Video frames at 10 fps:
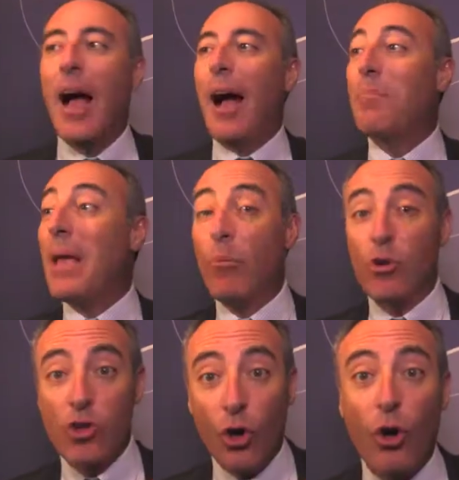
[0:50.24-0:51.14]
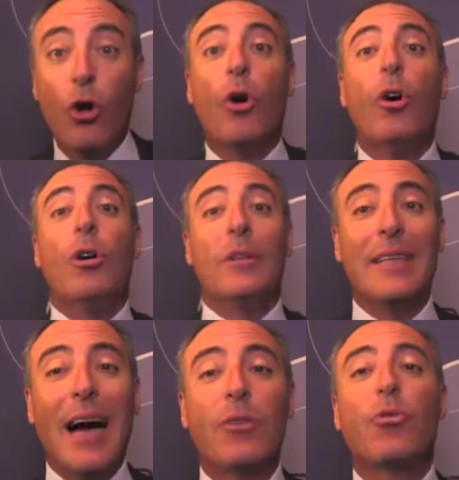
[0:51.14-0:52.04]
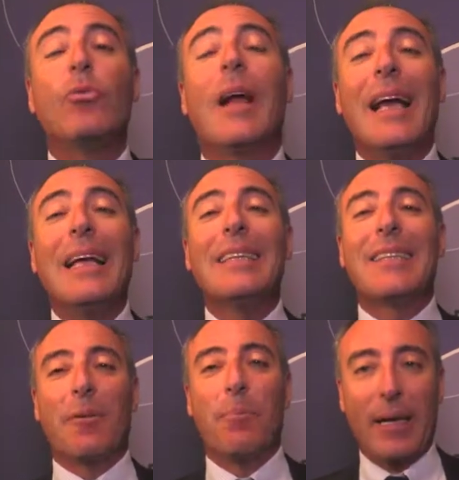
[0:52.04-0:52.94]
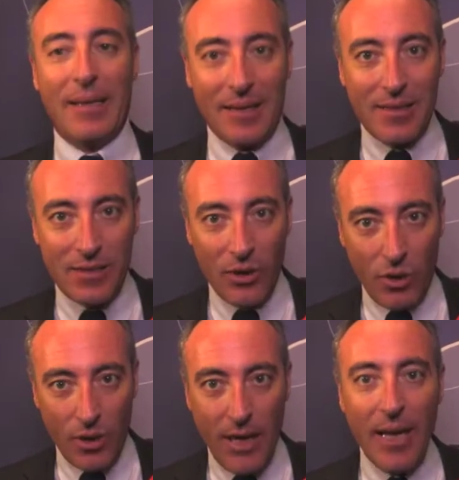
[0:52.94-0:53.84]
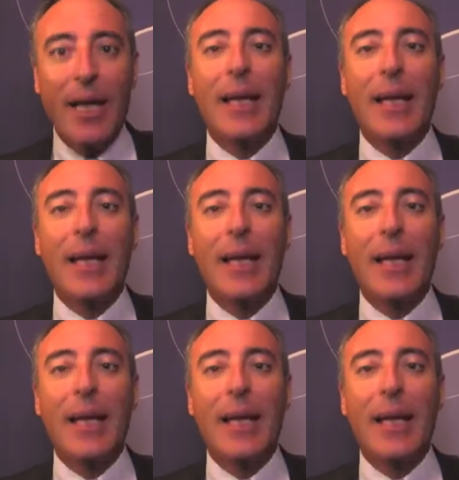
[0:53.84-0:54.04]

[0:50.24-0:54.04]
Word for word: Abbiamo solo dato una interpretazione